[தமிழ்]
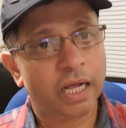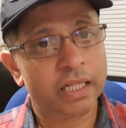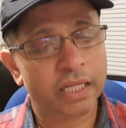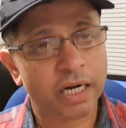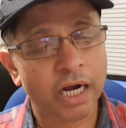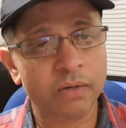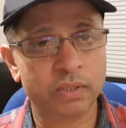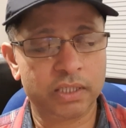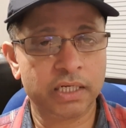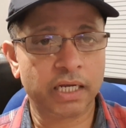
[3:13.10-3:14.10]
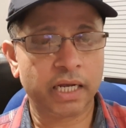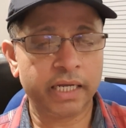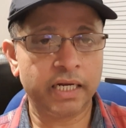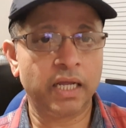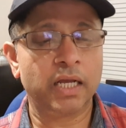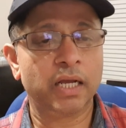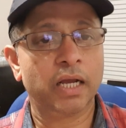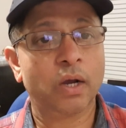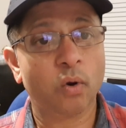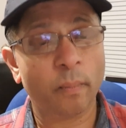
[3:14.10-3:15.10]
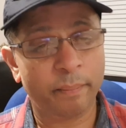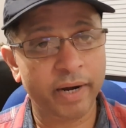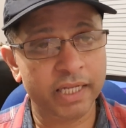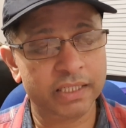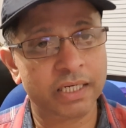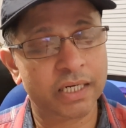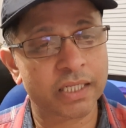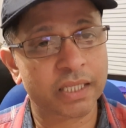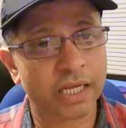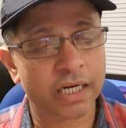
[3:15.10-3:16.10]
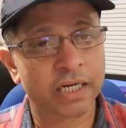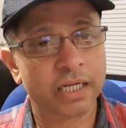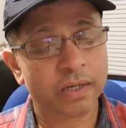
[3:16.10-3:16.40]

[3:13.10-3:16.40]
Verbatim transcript: அந்த இராணுவத்தின் கையில் ஒப்படைச்சிட்டு தான்